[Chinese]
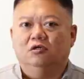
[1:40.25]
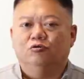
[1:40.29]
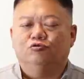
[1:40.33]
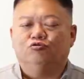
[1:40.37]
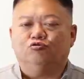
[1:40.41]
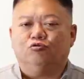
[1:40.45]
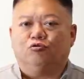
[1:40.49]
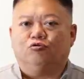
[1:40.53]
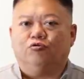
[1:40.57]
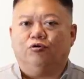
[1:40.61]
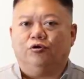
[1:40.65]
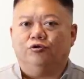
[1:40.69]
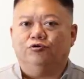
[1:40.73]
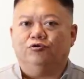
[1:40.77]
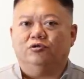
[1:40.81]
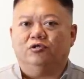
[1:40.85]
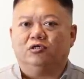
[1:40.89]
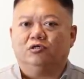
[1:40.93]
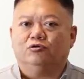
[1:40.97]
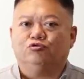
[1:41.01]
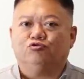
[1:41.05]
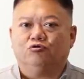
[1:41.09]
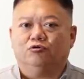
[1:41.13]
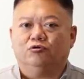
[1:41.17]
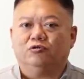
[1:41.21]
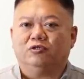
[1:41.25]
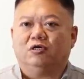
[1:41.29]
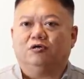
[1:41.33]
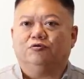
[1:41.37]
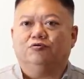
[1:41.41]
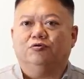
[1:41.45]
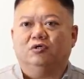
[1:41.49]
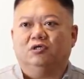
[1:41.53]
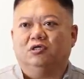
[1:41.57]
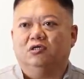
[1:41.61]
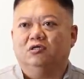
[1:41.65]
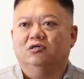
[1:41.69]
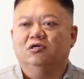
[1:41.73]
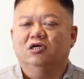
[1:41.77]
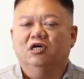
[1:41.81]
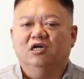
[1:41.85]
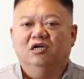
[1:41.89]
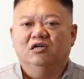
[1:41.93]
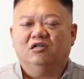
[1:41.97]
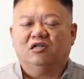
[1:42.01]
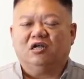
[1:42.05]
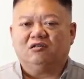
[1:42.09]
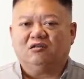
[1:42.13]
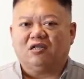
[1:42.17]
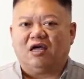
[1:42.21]
做魁月这个坐过相贵格，
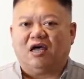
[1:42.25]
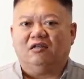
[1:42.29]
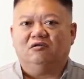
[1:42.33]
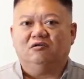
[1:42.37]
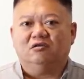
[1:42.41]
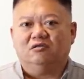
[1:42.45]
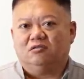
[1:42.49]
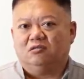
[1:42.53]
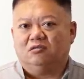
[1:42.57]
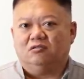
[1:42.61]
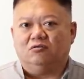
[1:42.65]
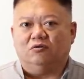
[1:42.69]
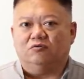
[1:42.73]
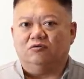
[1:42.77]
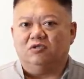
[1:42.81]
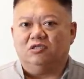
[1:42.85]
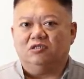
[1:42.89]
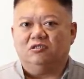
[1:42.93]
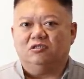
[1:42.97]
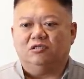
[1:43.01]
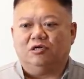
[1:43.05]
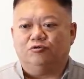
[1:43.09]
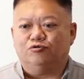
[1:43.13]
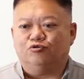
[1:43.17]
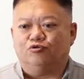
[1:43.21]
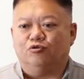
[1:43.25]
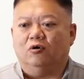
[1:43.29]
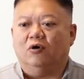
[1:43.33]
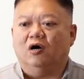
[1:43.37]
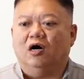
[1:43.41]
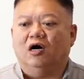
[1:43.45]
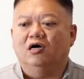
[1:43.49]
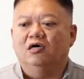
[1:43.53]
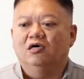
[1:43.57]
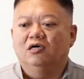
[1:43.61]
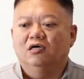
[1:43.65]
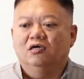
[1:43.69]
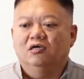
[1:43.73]
他谈的东西叫做啊，